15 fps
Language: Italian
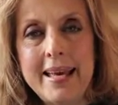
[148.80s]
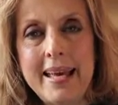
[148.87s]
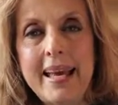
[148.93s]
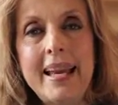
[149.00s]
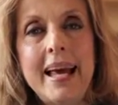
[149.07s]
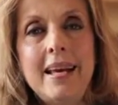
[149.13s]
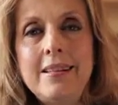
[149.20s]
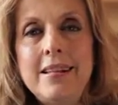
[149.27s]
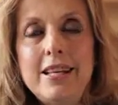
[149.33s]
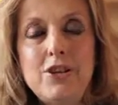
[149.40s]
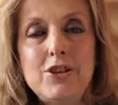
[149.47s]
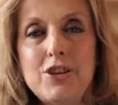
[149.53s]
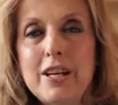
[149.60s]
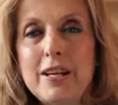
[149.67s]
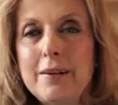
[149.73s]
E lei
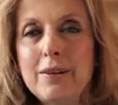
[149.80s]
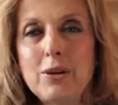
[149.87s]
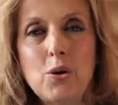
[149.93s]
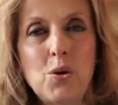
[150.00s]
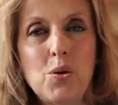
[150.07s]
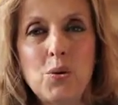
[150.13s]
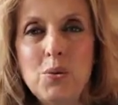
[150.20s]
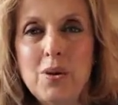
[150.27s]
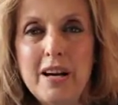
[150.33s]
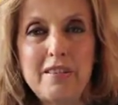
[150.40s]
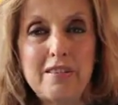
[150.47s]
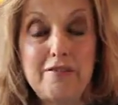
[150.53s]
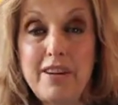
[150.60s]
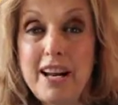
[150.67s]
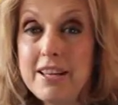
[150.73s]
dice con
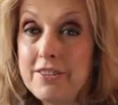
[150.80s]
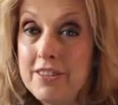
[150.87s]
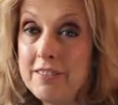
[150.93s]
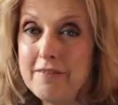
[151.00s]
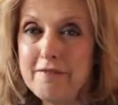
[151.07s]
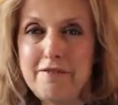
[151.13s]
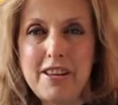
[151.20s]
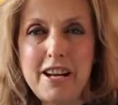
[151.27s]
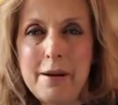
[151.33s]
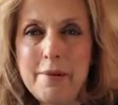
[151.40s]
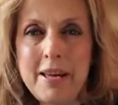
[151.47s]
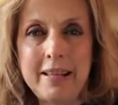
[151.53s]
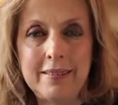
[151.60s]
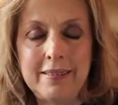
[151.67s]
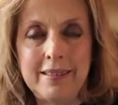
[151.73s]
una frase
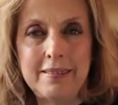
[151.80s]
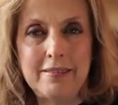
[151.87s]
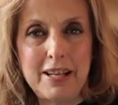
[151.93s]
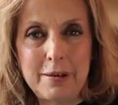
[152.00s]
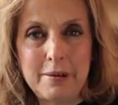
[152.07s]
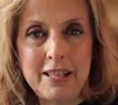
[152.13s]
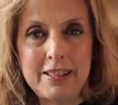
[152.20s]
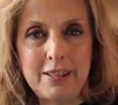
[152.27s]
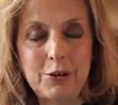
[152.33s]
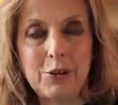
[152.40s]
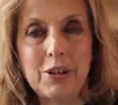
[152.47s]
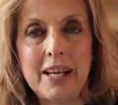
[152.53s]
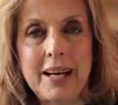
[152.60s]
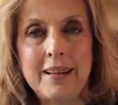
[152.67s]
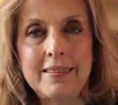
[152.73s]
veramente, veramente
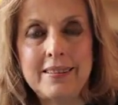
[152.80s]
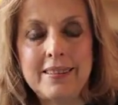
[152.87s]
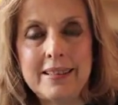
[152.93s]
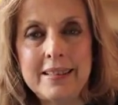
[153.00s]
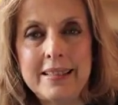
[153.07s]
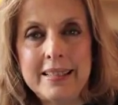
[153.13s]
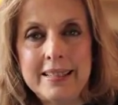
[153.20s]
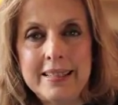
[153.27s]
toccante,